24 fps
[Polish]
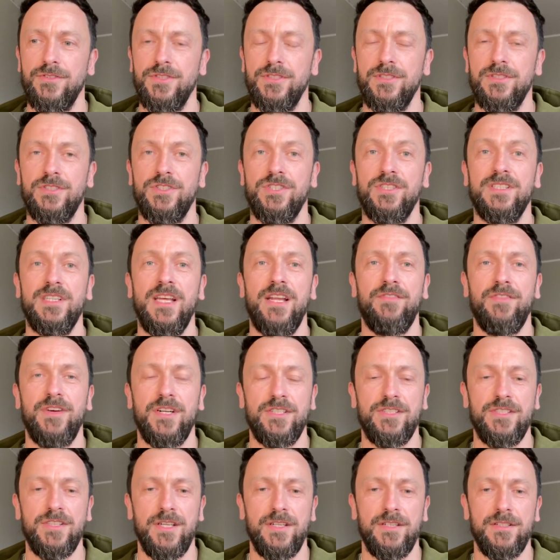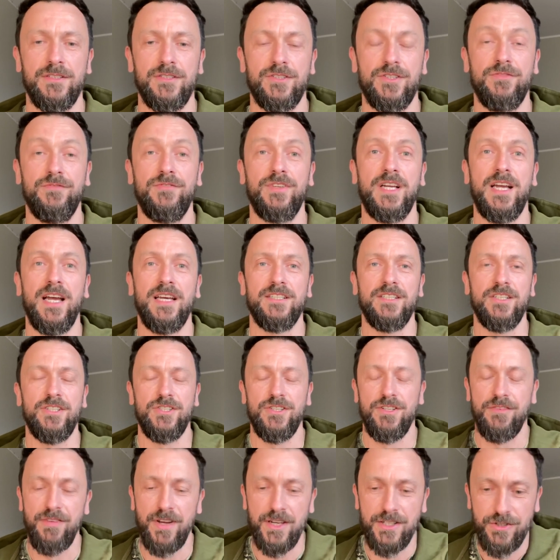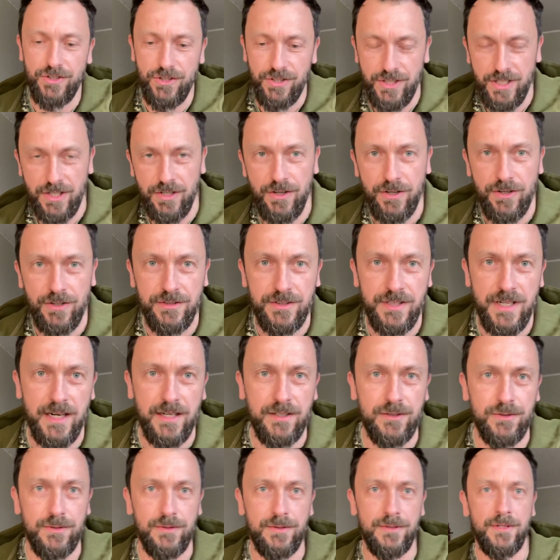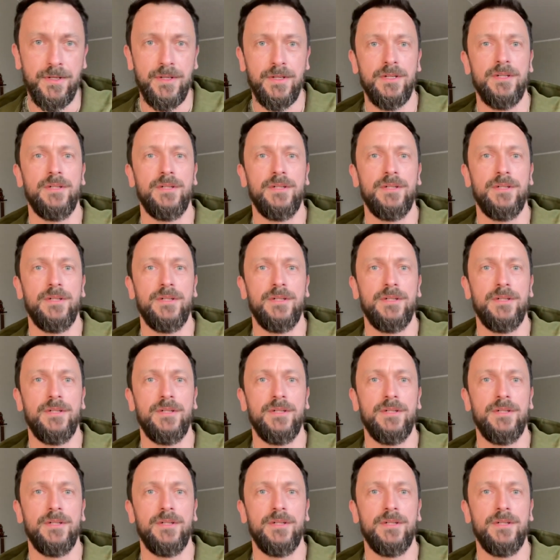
czy, czy zerwać ten, czy wykazać nieważność tego kontraktu.